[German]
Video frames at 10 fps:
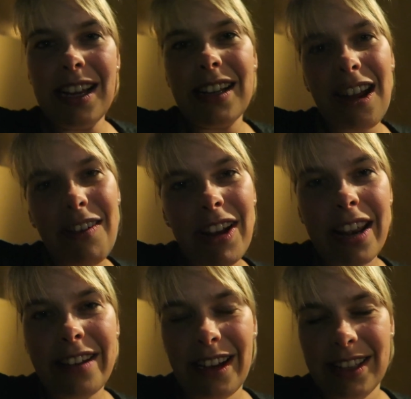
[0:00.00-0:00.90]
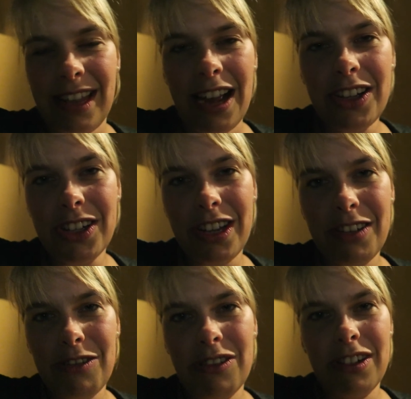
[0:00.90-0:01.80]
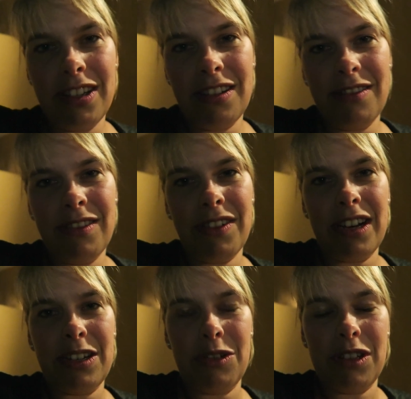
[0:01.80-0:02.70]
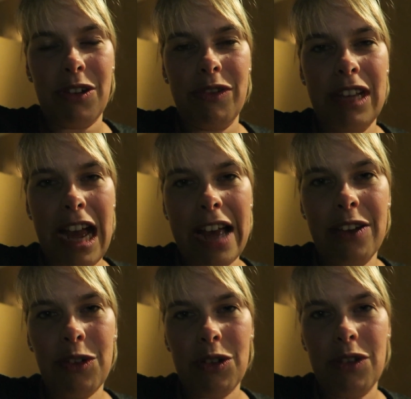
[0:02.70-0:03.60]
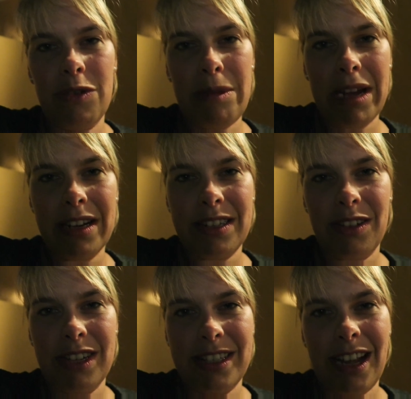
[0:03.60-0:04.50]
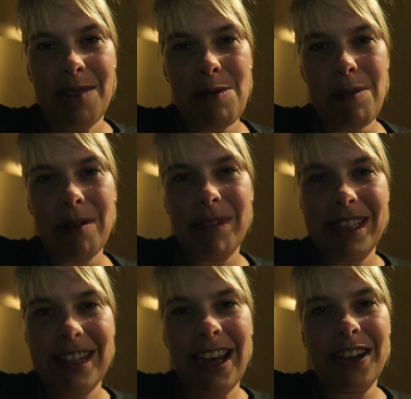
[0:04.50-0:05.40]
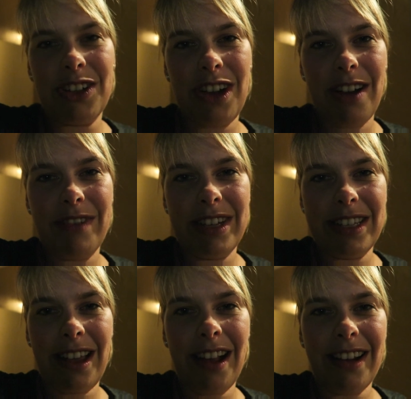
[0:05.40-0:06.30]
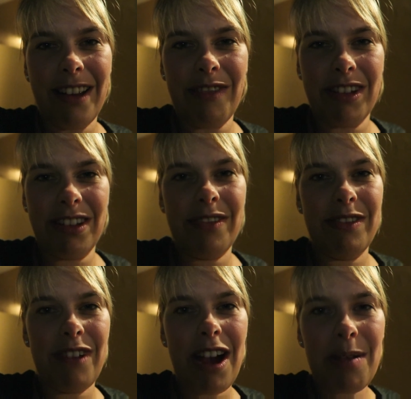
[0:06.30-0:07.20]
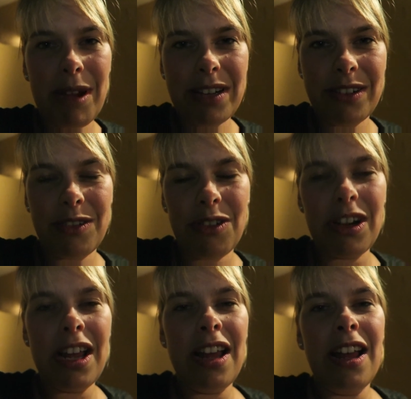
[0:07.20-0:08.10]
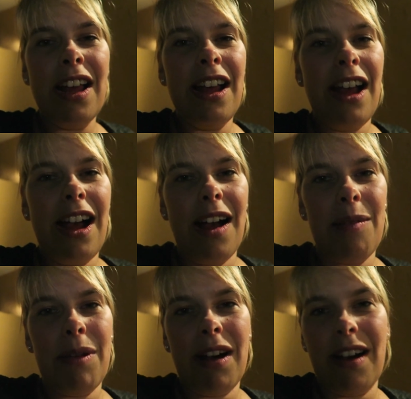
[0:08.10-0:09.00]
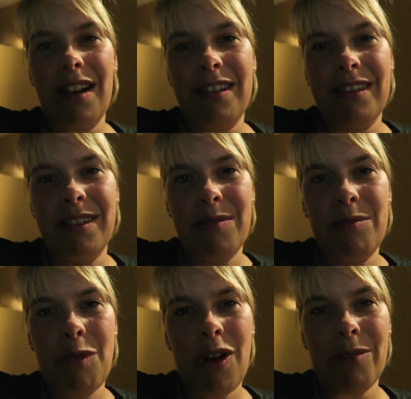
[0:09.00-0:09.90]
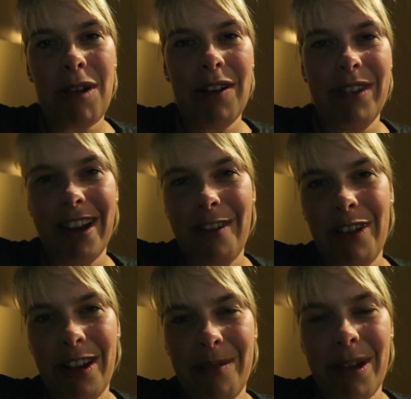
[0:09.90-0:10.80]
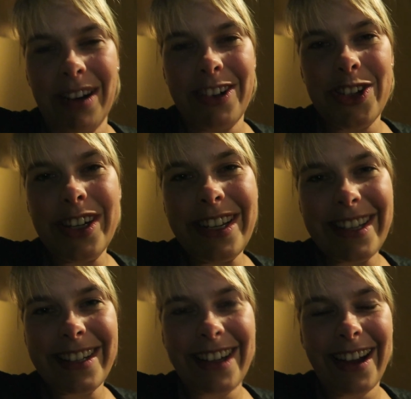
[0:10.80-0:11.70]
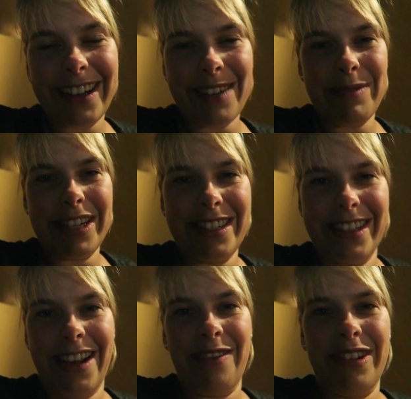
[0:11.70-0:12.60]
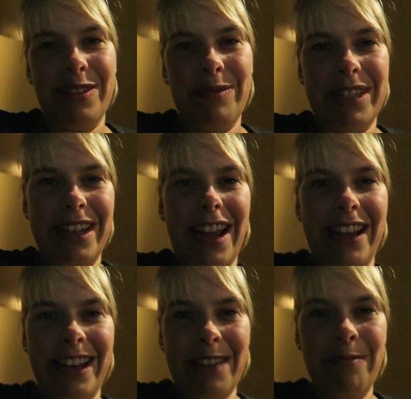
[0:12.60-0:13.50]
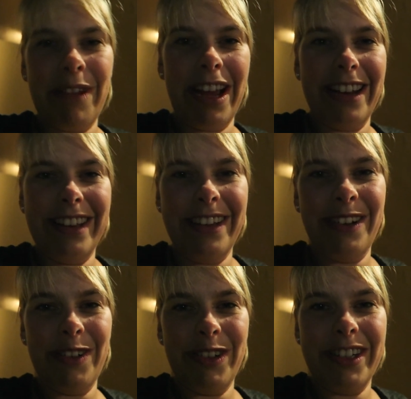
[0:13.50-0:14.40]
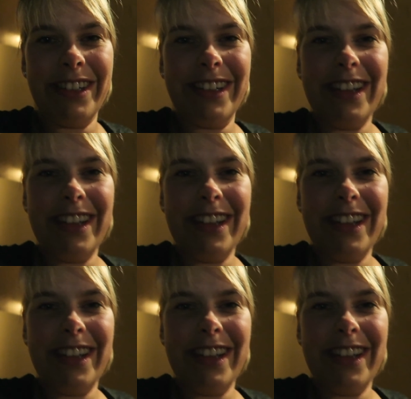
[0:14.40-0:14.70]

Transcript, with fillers: Klar war der Tag sehr anstrengend für ihn. Es waren natürlich auch viele Eindrücke. Wir merken das auch erst gerade beim Abendessen eingeschlafen, dass er halt einfach sehr viel verarbeitet noch aber ähm, morgen machen wir dafür erstmal einen chilligen Tag, damit er sich einfach so ein bisschen einleben kann hier. Und